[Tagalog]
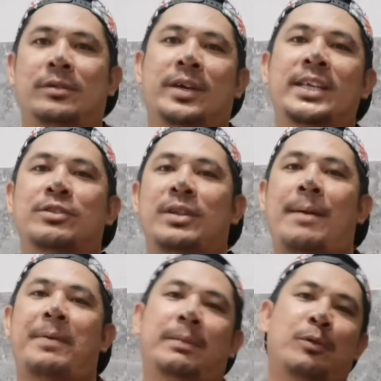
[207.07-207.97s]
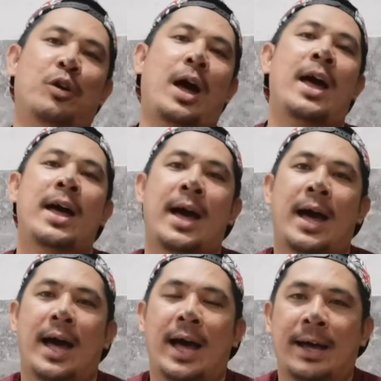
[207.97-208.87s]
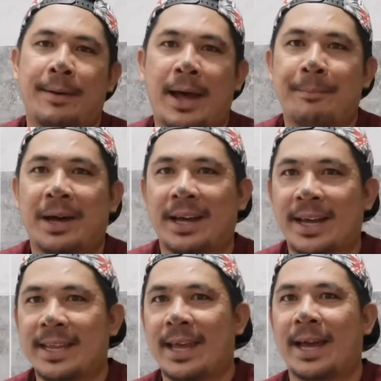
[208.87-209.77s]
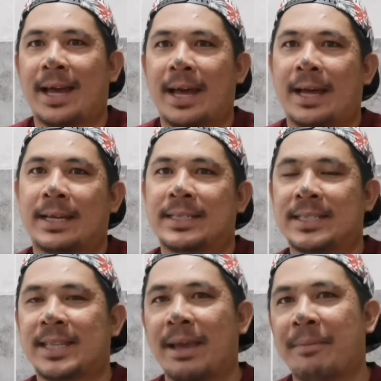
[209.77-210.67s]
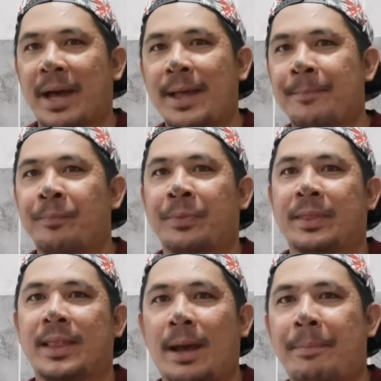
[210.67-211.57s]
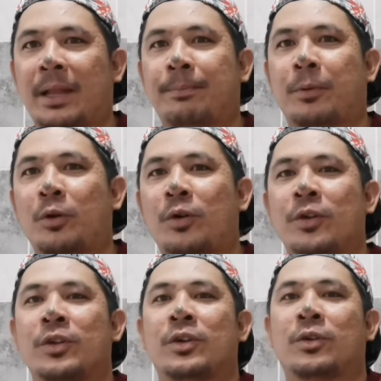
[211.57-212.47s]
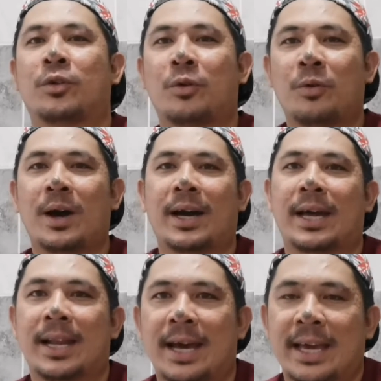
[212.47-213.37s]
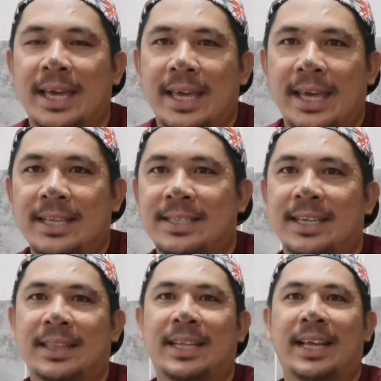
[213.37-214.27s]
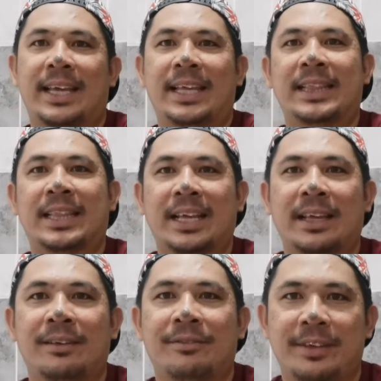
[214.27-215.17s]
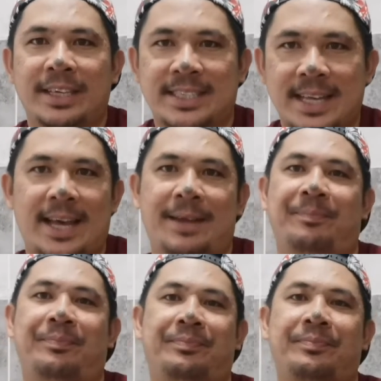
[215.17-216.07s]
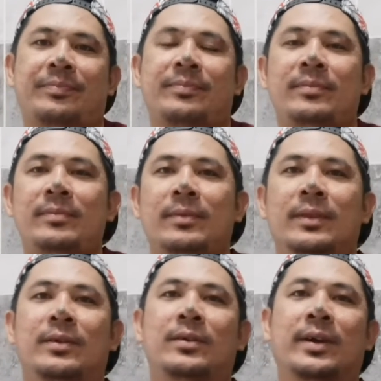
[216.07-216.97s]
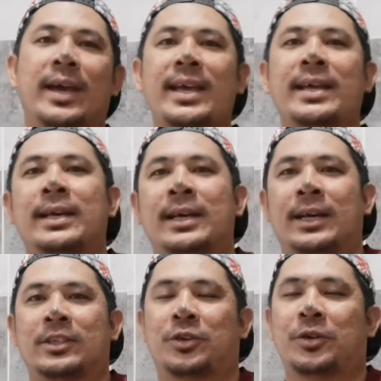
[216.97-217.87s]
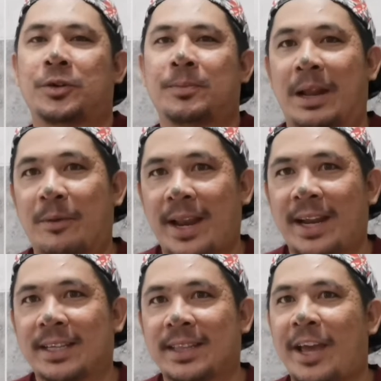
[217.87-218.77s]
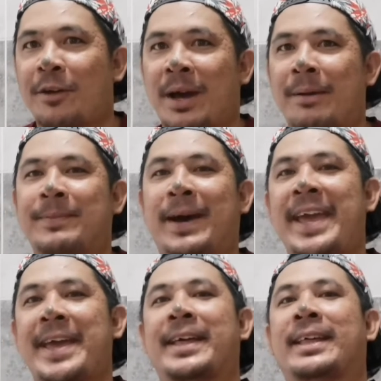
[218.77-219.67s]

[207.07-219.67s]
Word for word: Okay, so dapat po ang uh, mga ganyang uh, sistema, dapat po kukuha ka ng exit re-entry visa. Okay? So, maliwanag na tayo mga bay.